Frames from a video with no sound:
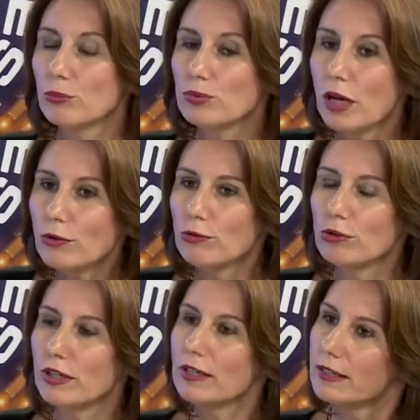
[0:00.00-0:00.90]
Bundan
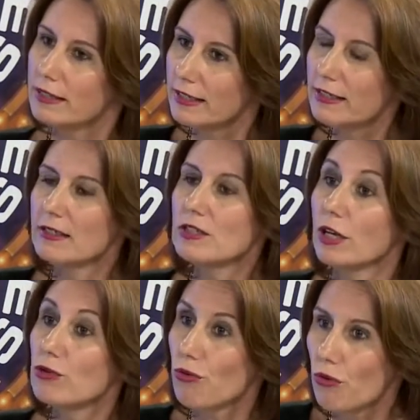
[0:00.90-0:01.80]
dolayı hani dediğiniz
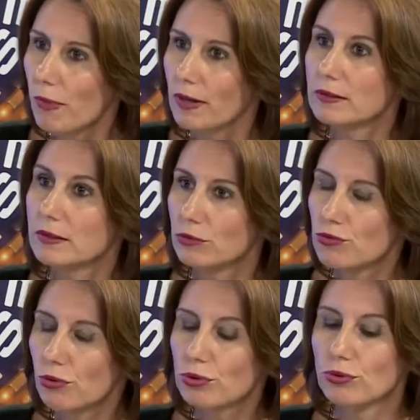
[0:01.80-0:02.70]
şey çok mantıklı,
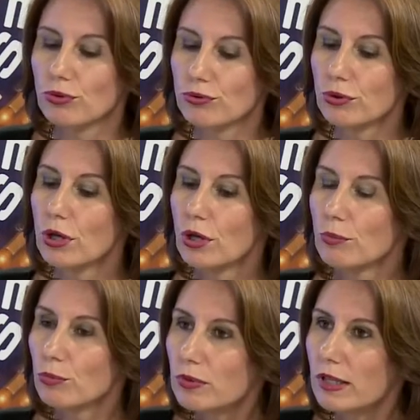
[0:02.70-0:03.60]
çok doğru.
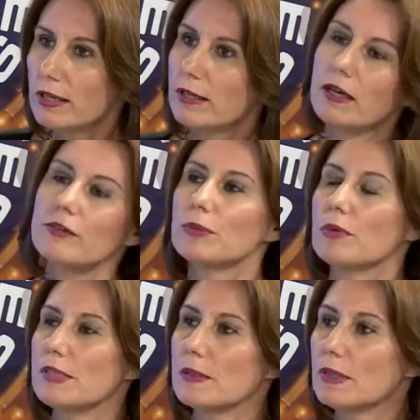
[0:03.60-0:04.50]
Mutlaka
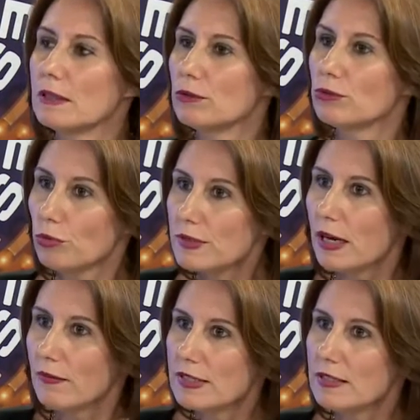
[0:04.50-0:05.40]
şimdi bizim kadın doğum
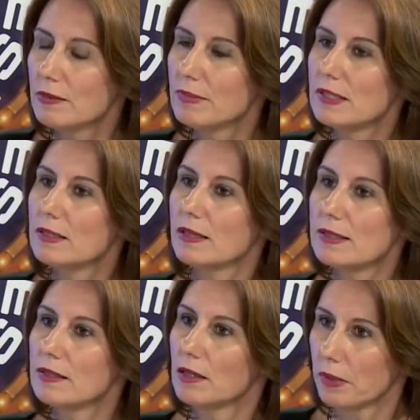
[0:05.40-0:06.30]
servislerimizi de
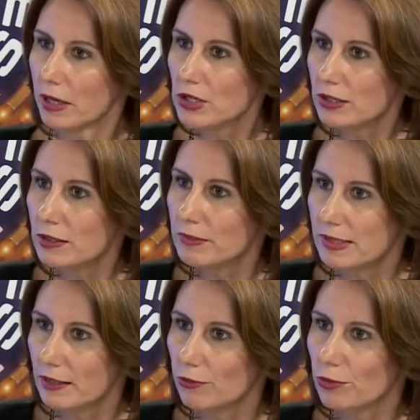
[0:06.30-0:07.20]
aslında başladık
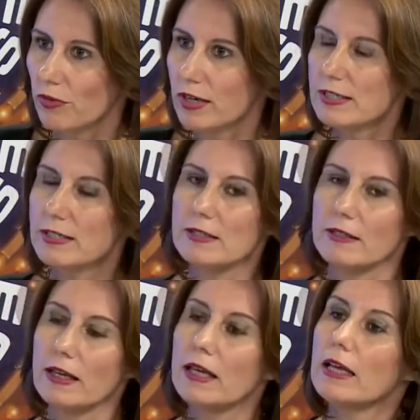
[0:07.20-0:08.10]
bize Ege Üniversitesi'nde.
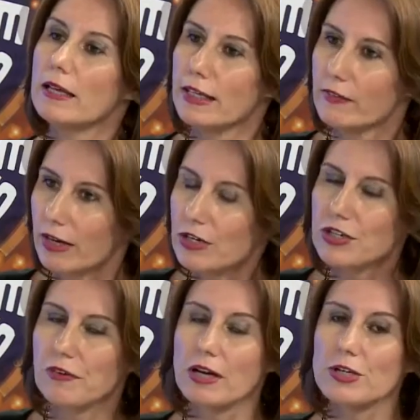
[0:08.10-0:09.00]
Yavaş
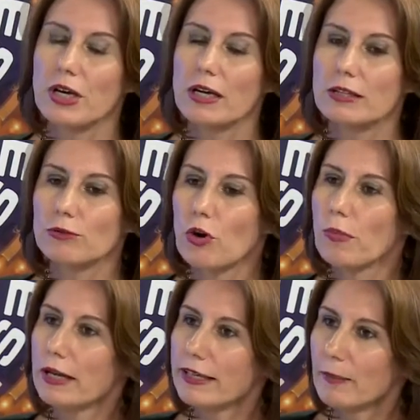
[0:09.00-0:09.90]
yavaş. yavaş.
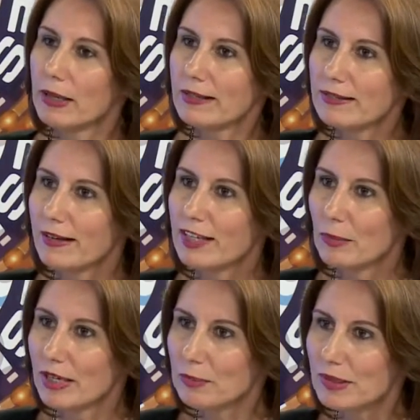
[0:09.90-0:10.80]
Normal gebelik
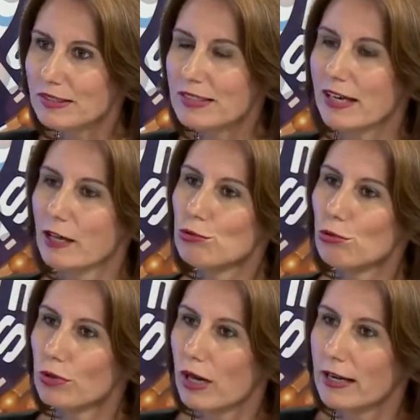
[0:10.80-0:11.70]
takibi yapılırken
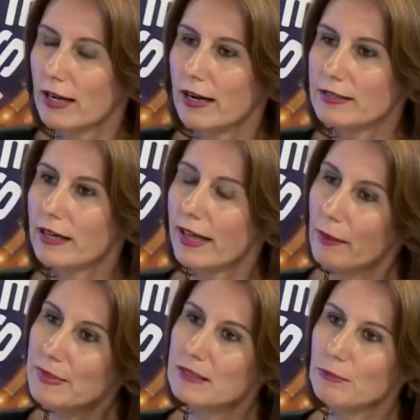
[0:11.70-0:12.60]
son aylarda
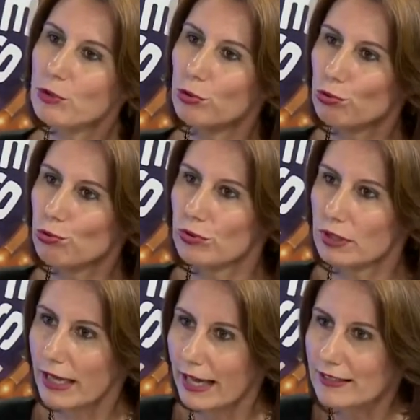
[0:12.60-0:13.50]
emzirme
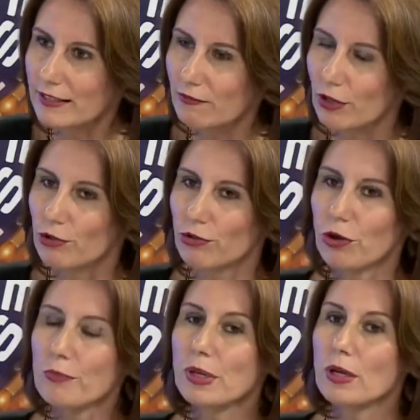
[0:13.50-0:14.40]
konusunda da eğitim
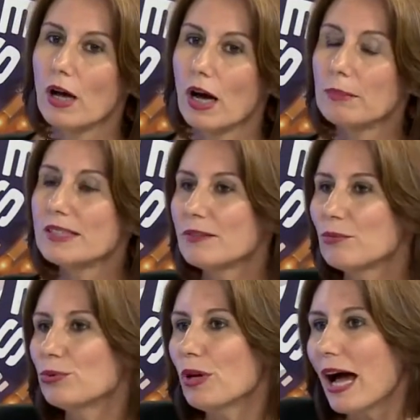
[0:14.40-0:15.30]
veriliyor. Ama
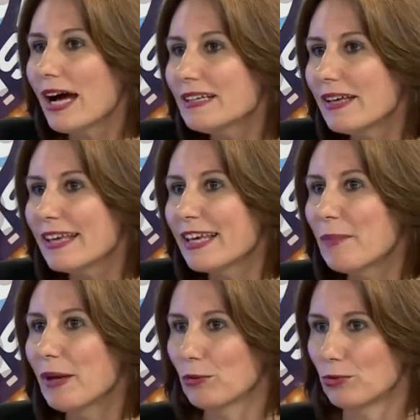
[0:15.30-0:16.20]
tabii bu her
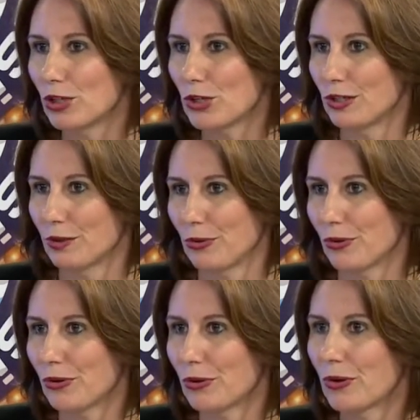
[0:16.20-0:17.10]
gebeye
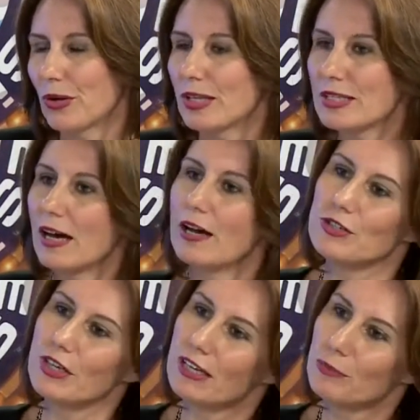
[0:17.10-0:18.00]
ulaşılamıyor. Evet.
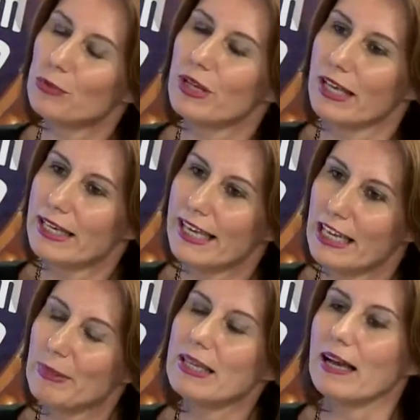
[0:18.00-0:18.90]
Sadece hani Bize buraya
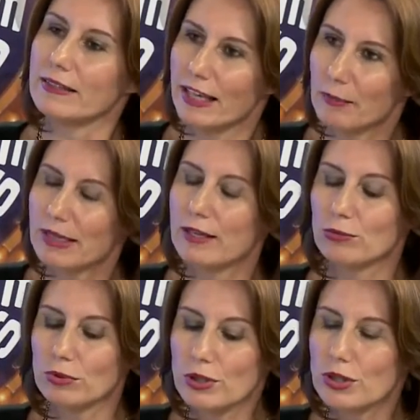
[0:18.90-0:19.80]
gelenlere. gelebilen
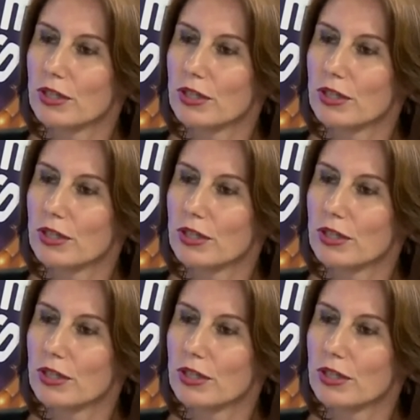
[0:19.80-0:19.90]
gebelere ulaşılabiliyor.